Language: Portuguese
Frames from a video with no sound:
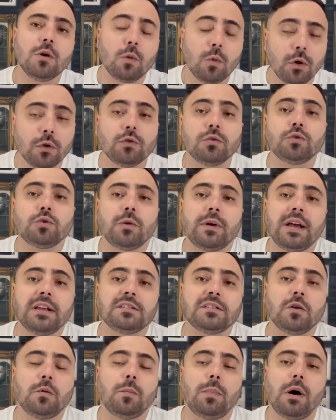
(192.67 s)
Quando o jogo é em
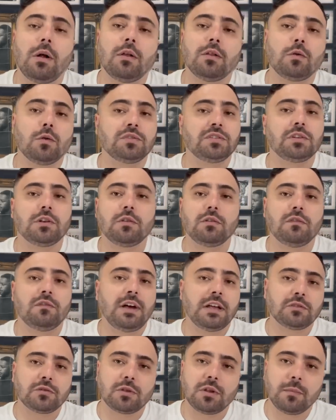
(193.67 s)
São Paulo, a torcida do
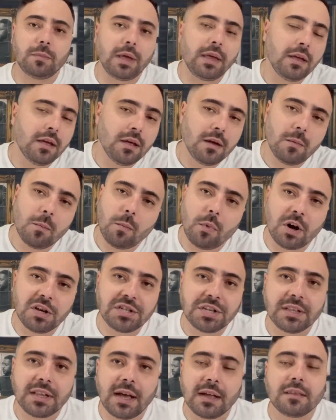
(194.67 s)
Vasco também
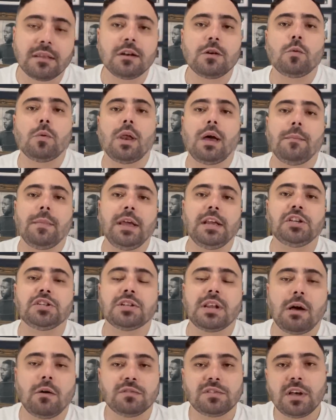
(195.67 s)
pode andar tranquilamente
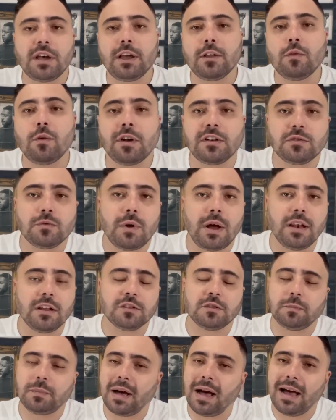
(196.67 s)
lá aos arredores do
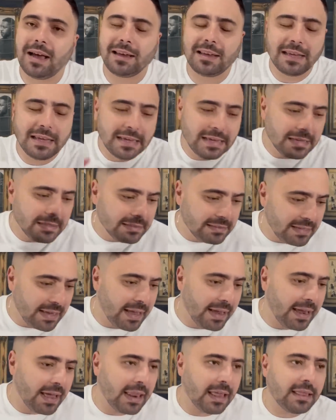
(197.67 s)
Allianz Parque sem
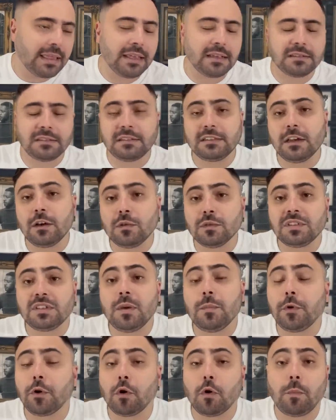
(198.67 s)
aquela tensão,
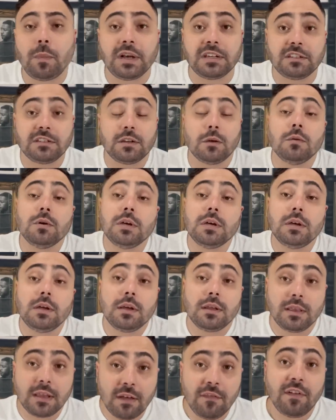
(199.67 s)
sem preocupação.
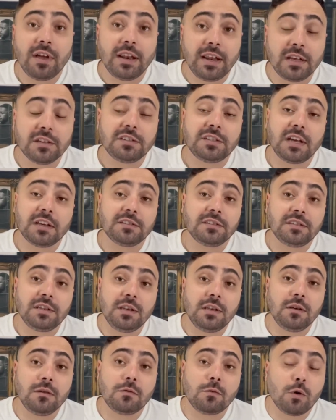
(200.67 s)
Deveria ser
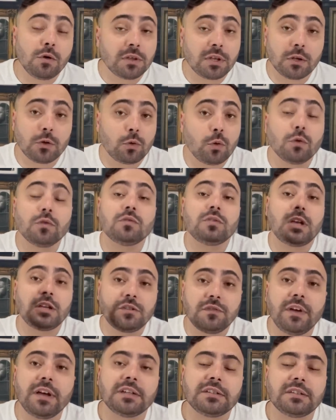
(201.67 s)
assim contra todos os
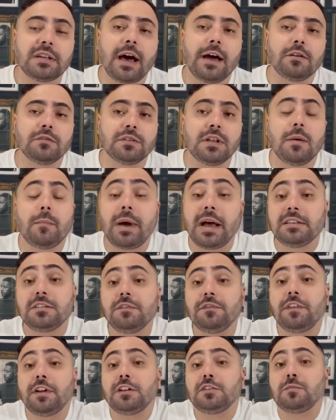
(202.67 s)
adversários, né? Mas
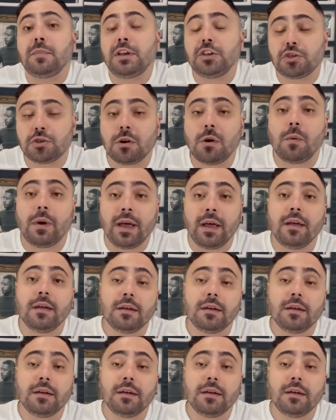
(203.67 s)
infelizmente não é.